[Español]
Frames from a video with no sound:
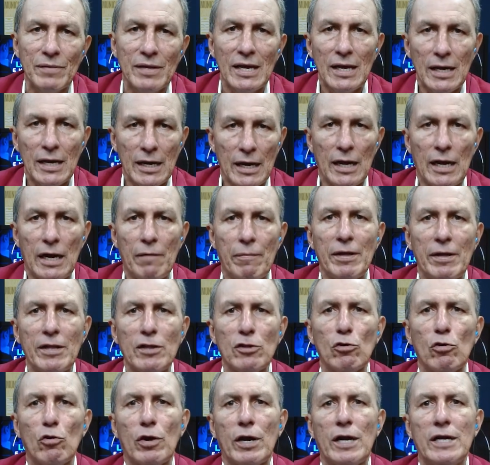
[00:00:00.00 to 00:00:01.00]
El
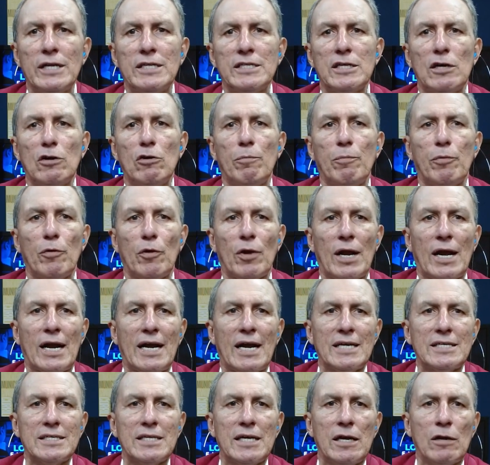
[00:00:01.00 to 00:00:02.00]
evento organizado por la
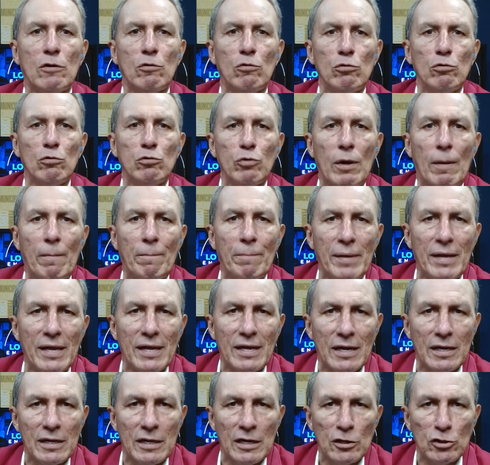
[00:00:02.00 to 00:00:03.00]
Casa de Cultura
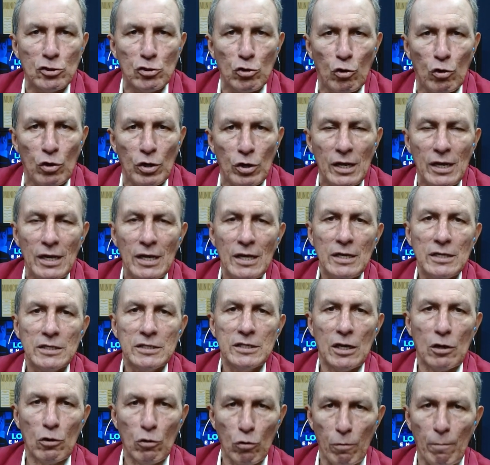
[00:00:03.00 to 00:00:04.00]
Piedra del Sol
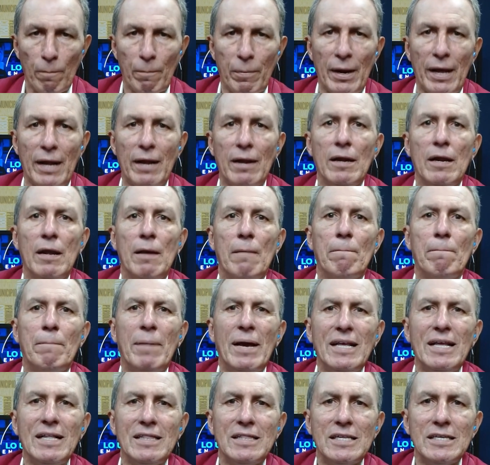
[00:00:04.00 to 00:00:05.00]
se cumple
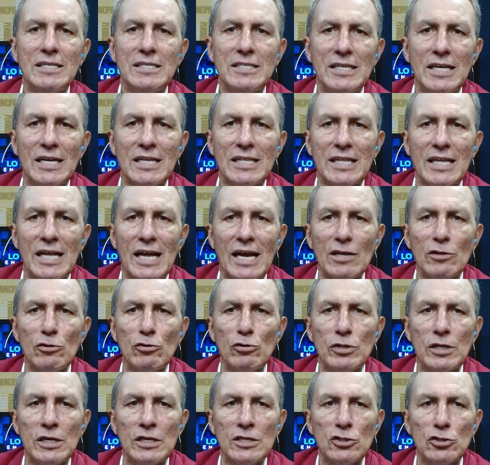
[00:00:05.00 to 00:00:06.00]
27 años
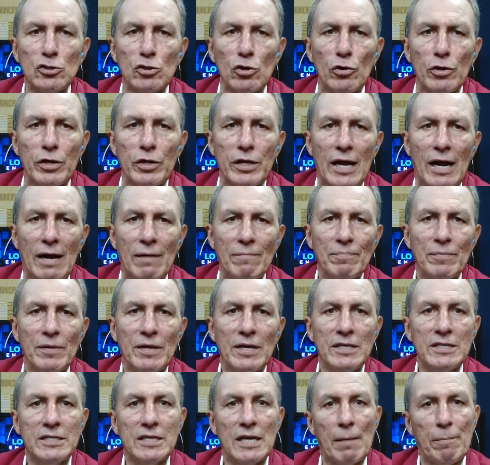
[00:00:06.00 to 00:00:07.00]
de historia
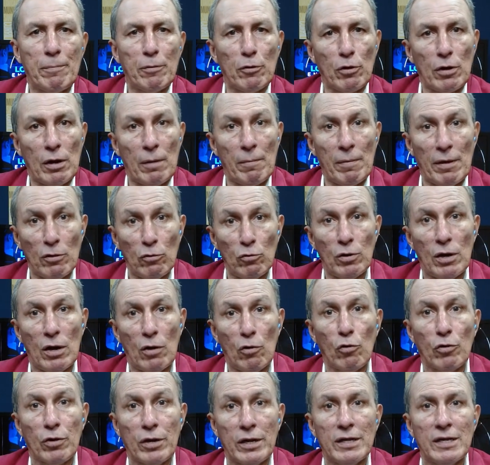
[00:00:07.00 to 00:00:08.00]
y se ha programado una
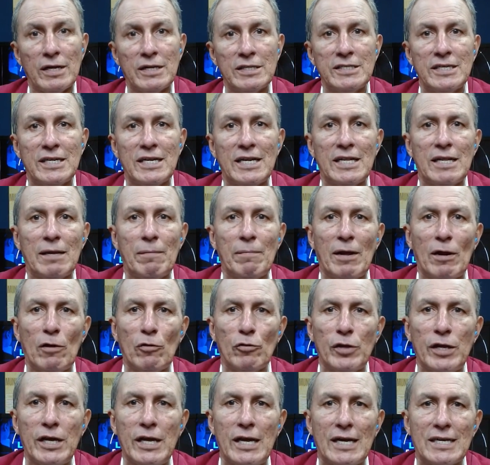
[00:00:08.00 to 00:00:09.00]
jornada llena de
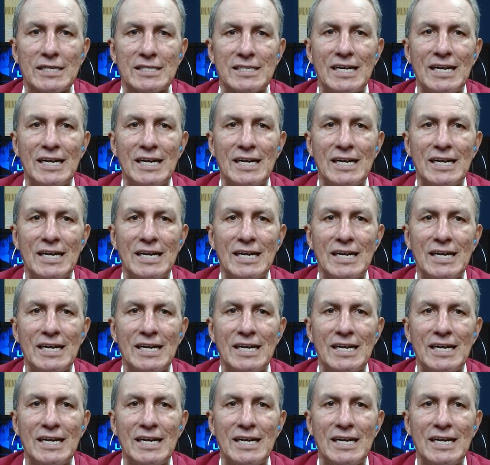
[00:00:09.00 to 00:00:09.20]
melodías,